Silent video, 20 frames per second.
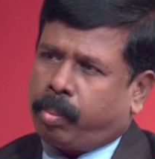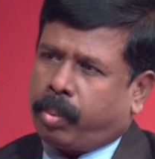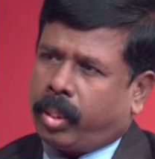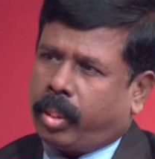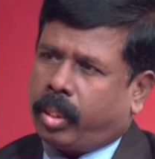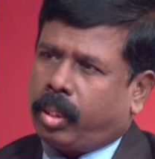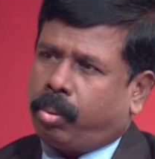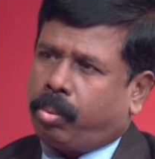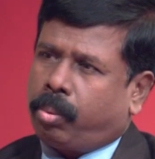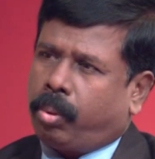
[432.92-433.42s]

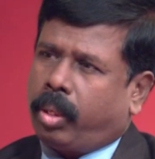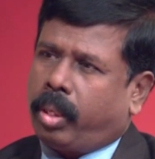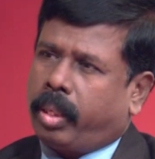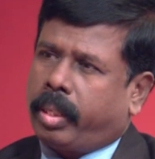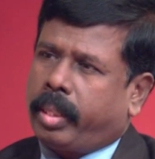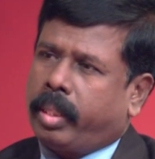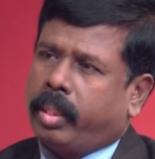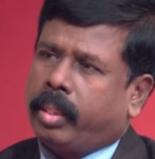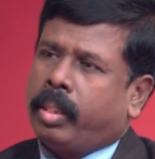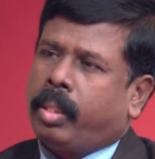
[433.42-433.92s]

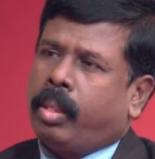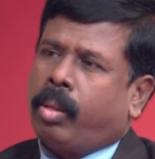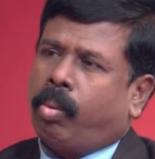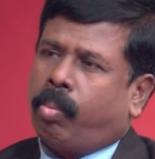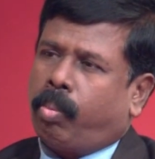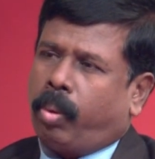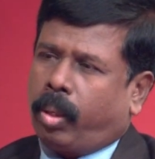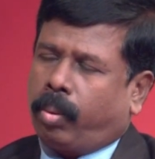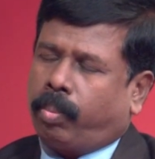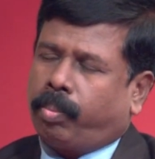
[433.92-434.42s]
பிள்ளைகளுக்குள்ளாக
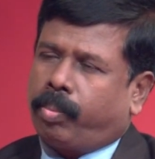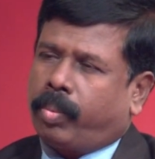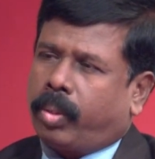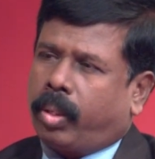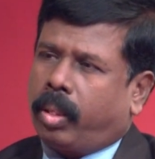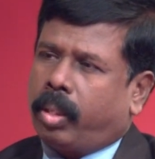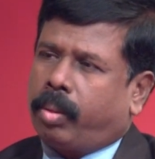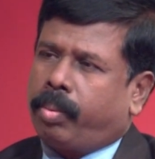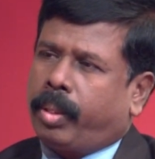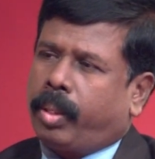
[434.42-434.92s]
வரும்
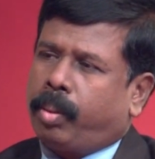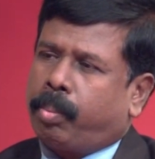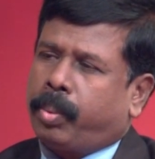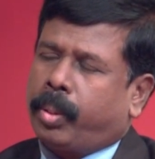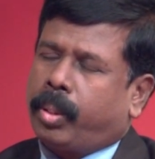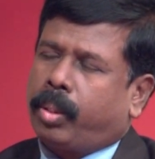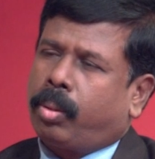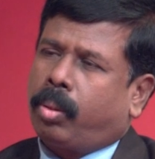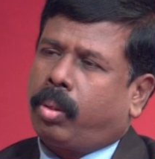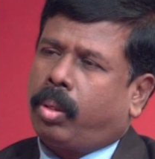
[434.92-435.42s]
ஆகவே
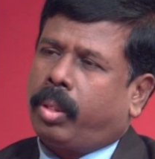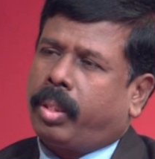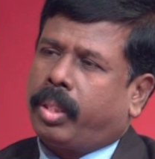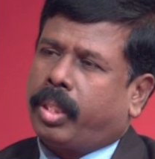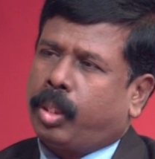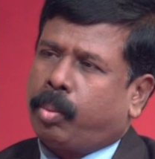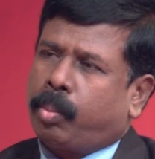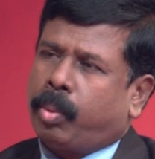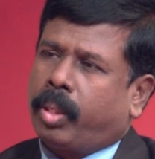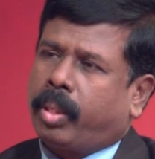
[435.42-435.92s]
பெற்றோர்கள்
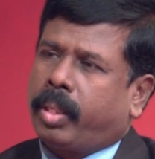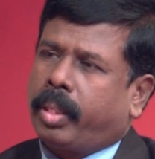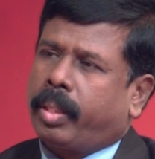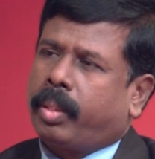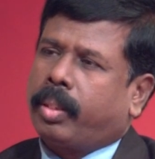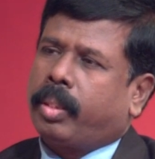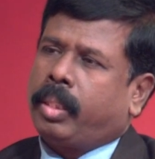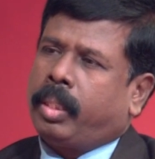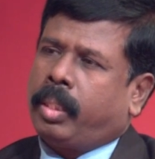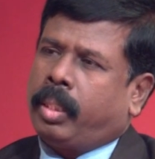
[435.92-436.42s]
நிச்சயமாக
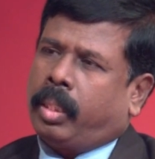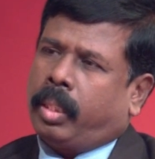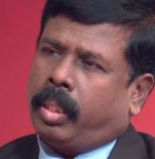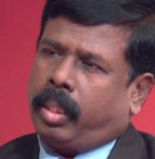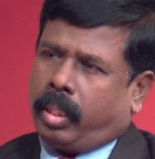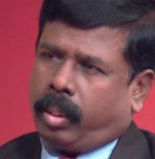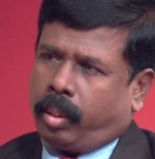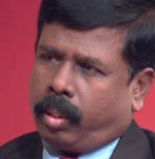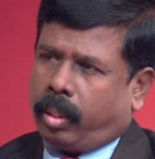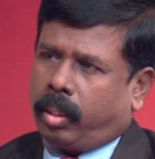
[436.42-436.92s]

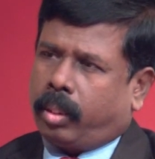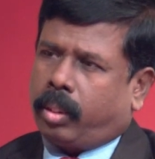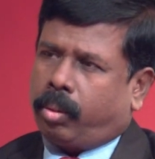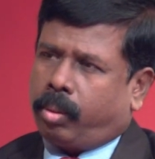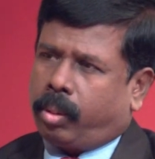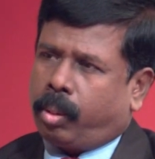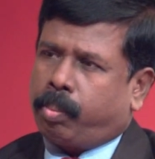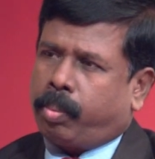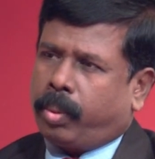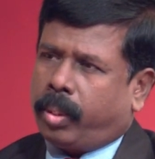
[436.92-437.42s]

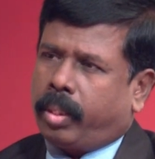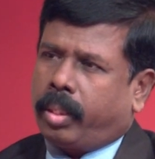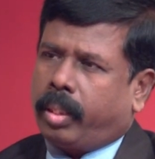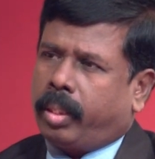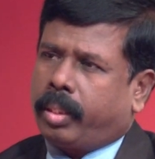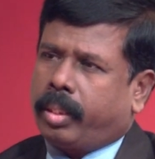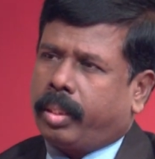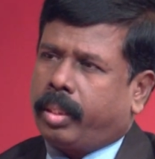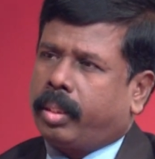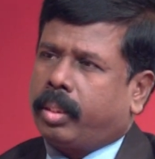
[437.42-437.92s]
தங்களுடைய
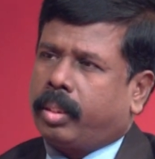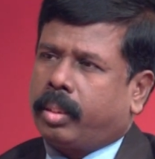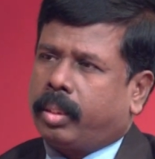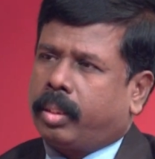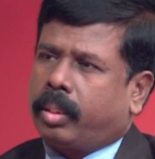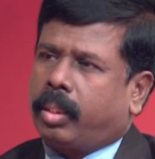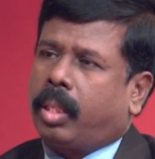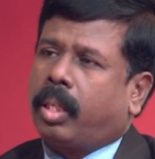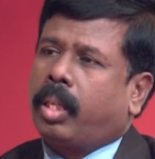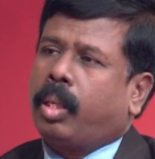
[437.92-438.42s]
பிள்ளைகளுக்கு
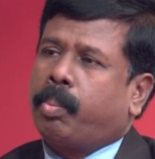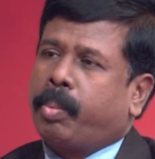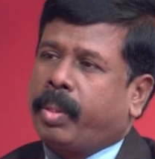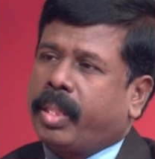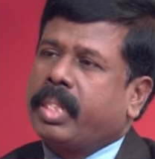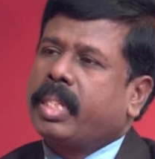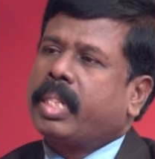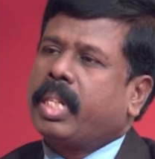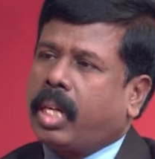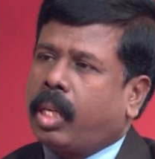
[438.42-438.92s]
தாங்கள்
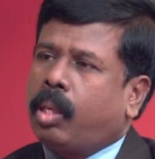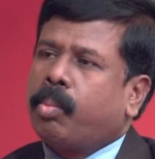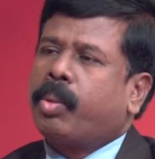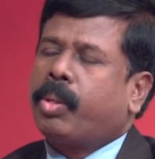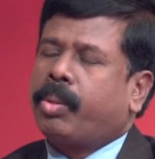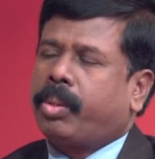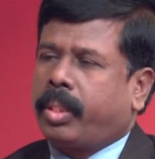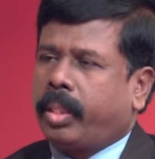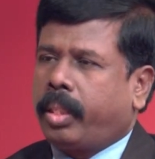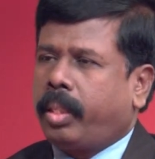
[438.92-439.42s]
பெற்ற
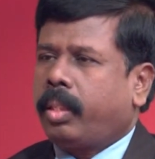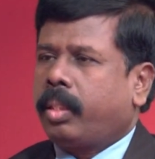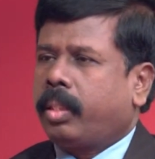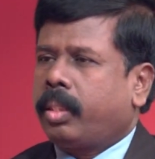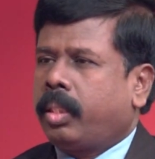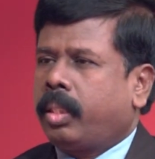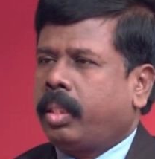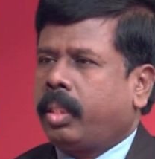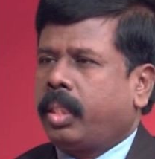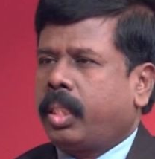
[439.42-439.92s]
அனுபவத்தை
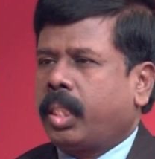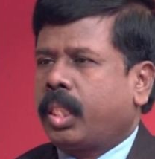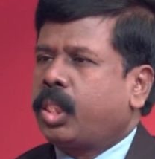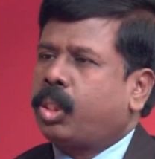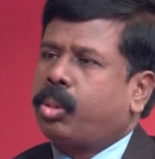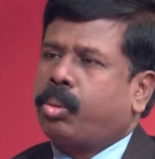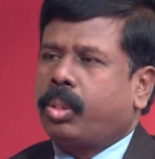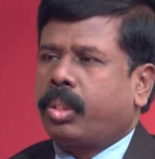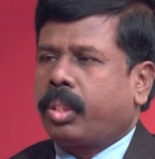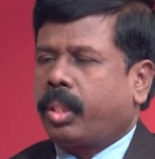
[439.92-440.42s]

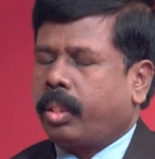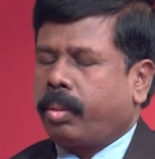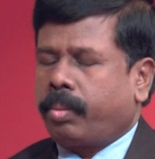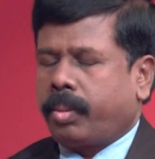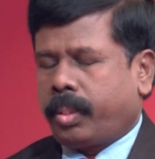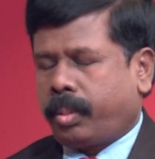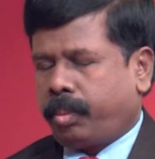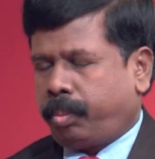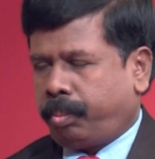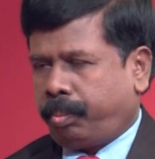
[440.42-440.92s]
கற்றுக் கொடுத்துருக்க வேண்டும்